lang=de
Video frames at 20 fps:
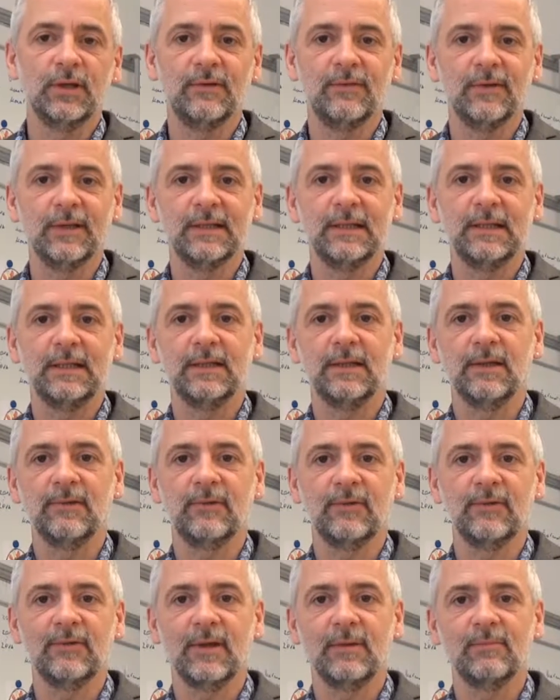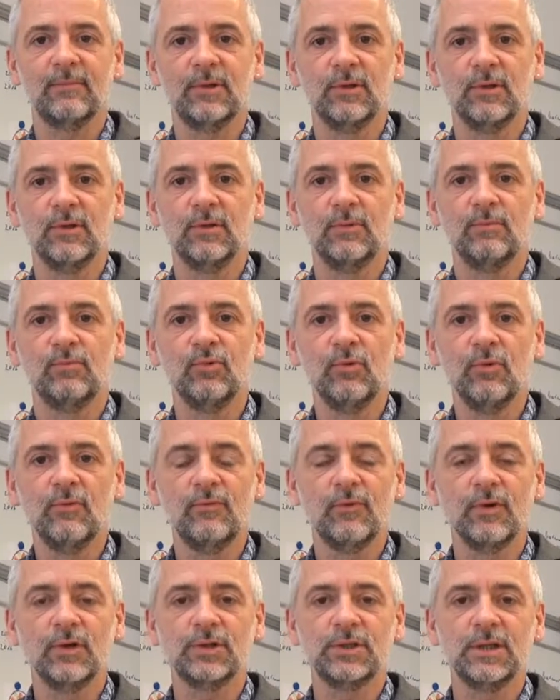Ich werde nicht das gesamte Buch
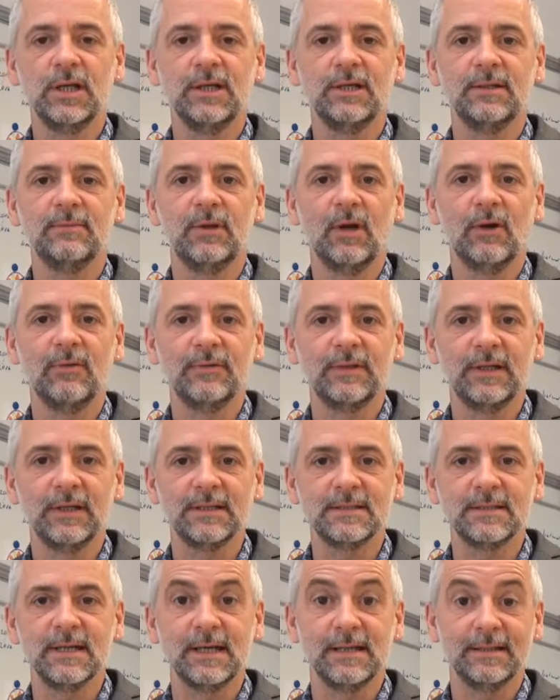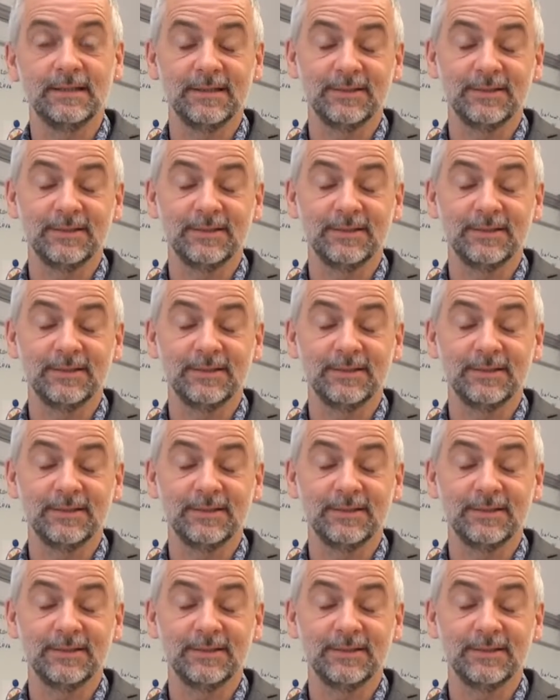vorstellen im Laufe der Zeit,